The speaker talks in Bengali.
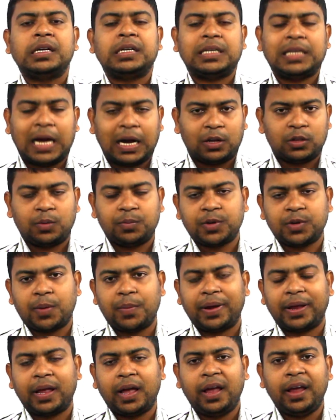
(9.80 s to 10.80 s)
স্বাগতম
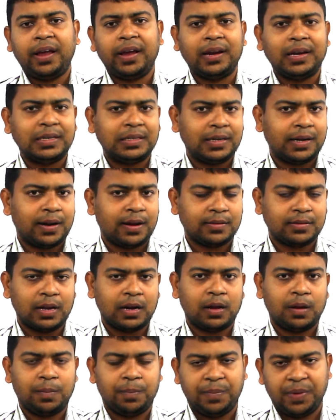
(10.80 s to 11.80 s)
সবাইকে ইংলিশ
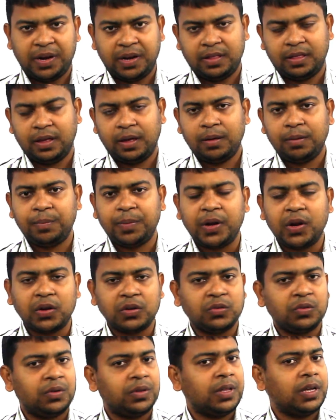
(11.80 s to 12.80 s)
লিটারেচার বিডিতে ভিডিও
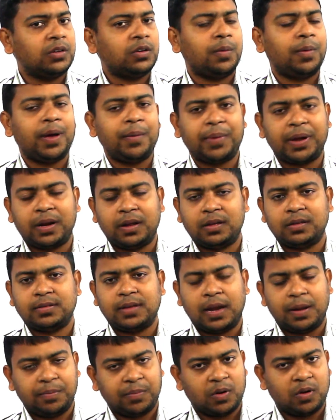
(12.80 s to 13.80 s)
শুরুতেই সবাই আমার
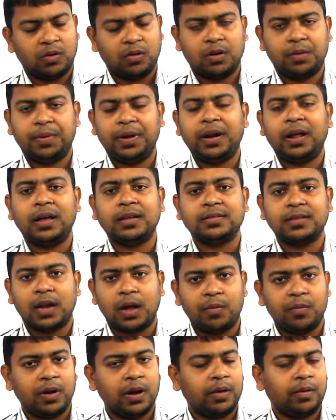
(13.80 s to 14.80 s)
সালাম গ্রহণ করবেন
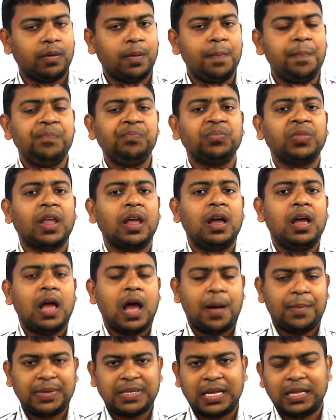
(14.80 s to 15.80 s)
আসসালামু আলাইকুম
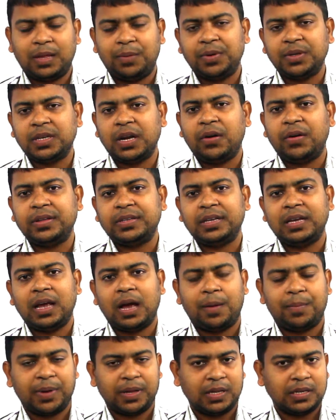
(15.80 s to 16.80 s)
আমি সাদ্দাম হোসেন রয়েছি
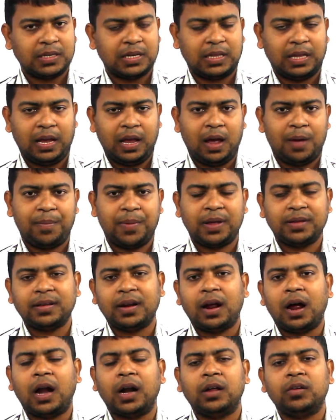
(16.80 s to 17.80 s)
আপনাদের সাথে আপনারা
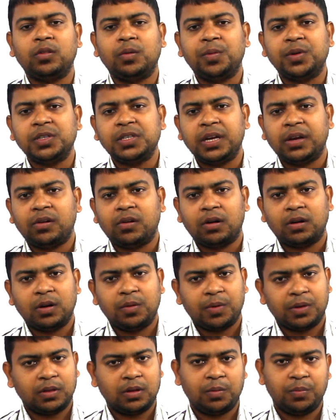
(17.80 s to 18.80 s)
যারা আঠারোতম শিক্ষক
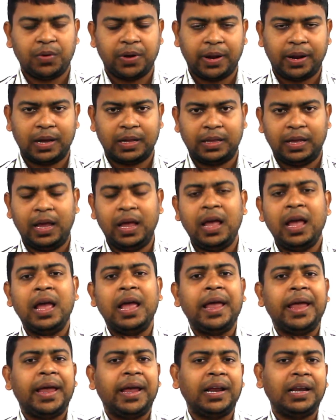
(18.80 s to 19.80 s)
নিবন্ধন পরীক্ষাতে
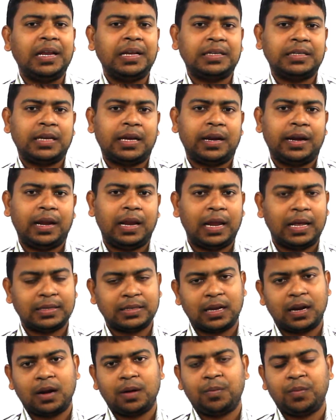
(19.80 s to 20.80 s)
ইংলিশ
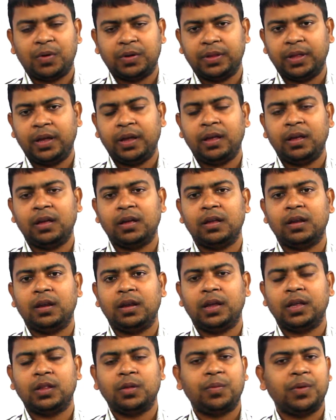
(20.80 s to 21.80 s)
লেকচারার পদে
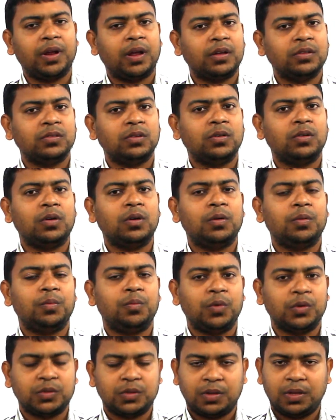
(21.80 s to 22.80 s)
লিখিত পরীক্ষার জন্য
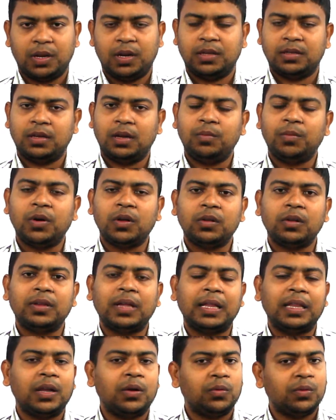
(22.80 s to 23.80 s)
প্রস্তুতি নিয়েছেন মূলত
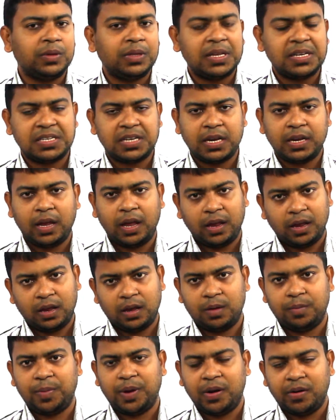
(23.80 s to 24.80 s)
তাদের উদ্দেশ্যেই এই
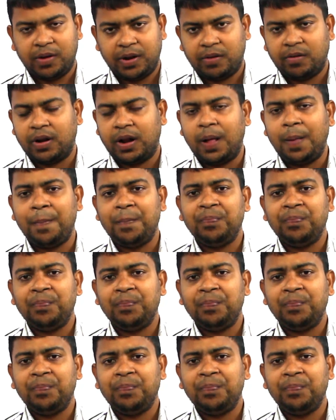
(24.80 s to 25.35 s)
ভিডিওটি করা